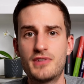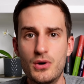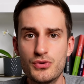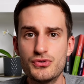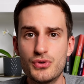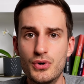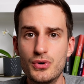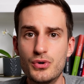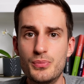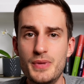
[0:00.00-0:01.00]
1000
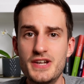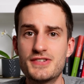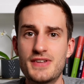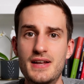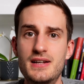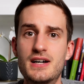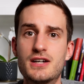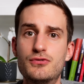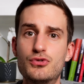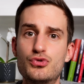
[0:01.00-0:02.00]
Euro
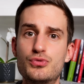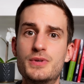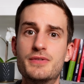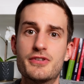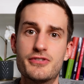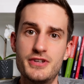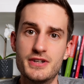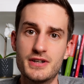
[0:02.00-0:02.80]
Mindestanlagevolumen investieren